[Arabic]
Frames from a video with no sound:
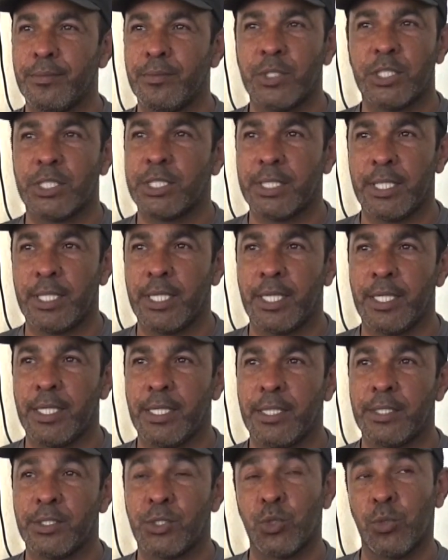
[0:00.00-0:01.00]
مش
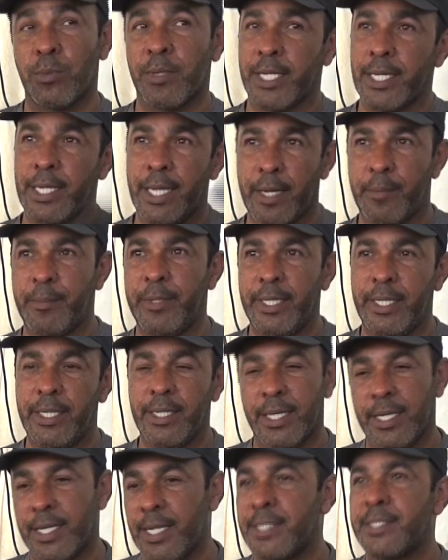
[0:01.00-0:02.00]
السوق مثلا 40
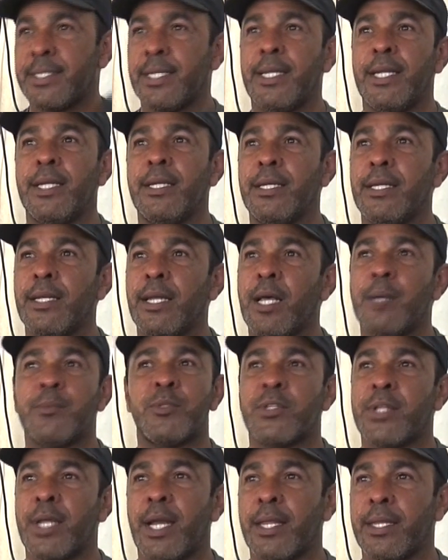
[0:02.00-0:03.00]
انا انزل لل
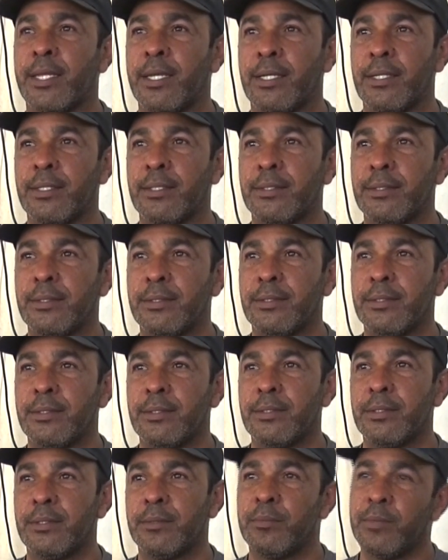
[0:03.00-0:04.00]
35
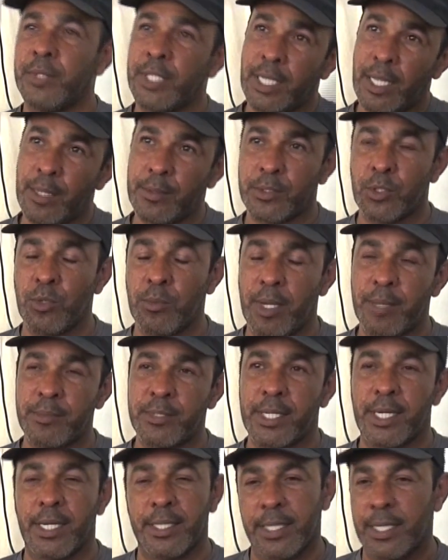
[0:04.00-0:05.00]
من الخمس هم
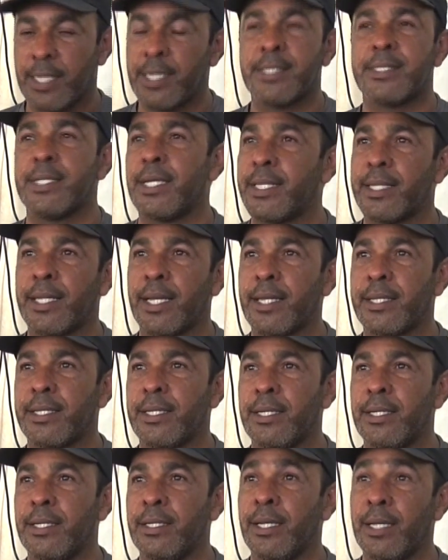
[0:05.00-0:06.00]
35 انا انزل لل
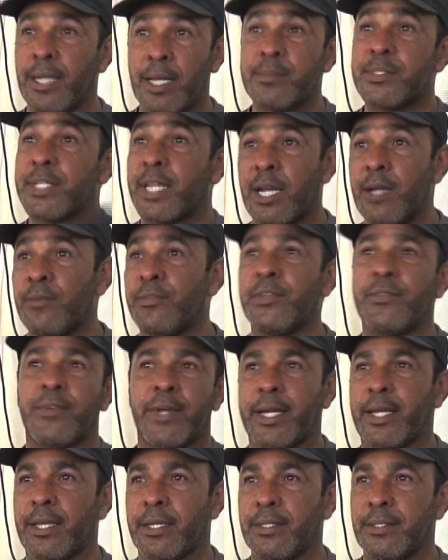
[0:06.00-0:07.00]
30 يعني خمس دراهم في
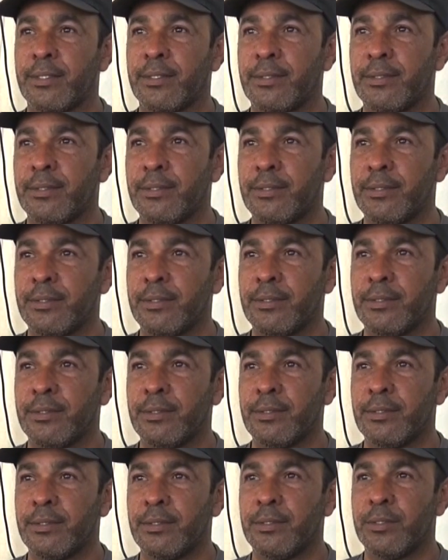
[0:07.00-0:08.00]
فرق
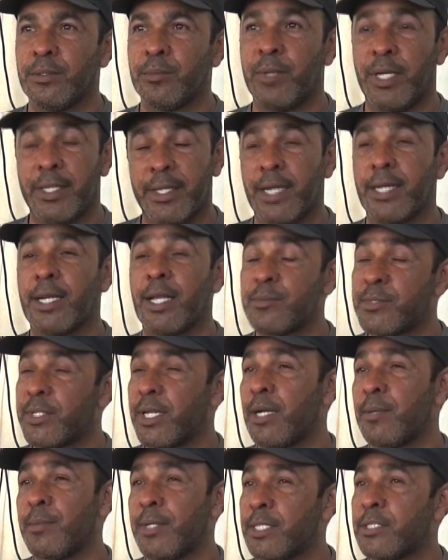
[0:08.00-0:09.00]
مع ذلك خمس
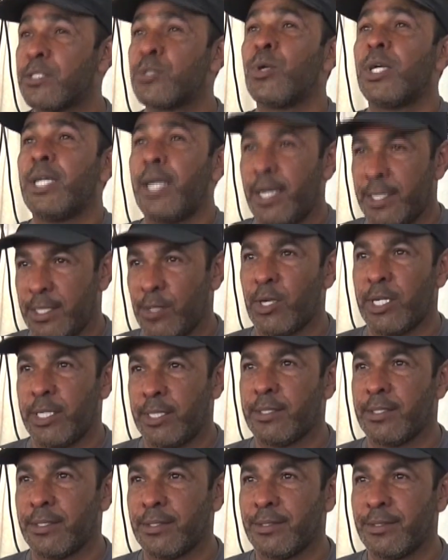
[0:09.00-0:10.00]
دراهم انا تسوى لي حاجه
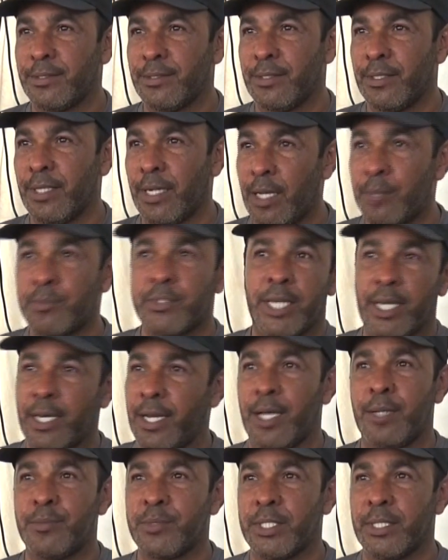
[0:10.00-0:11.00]
وايد خمسه
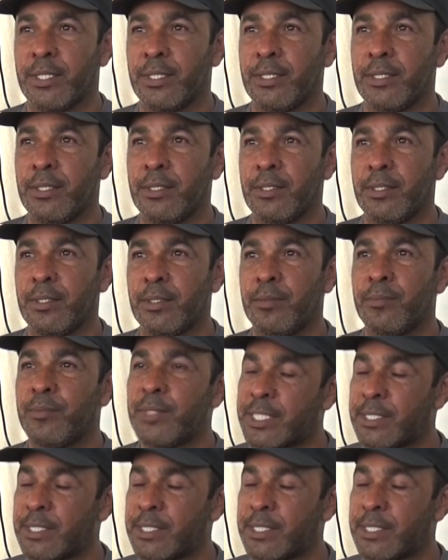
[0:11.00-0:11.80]
على خمسه صحيح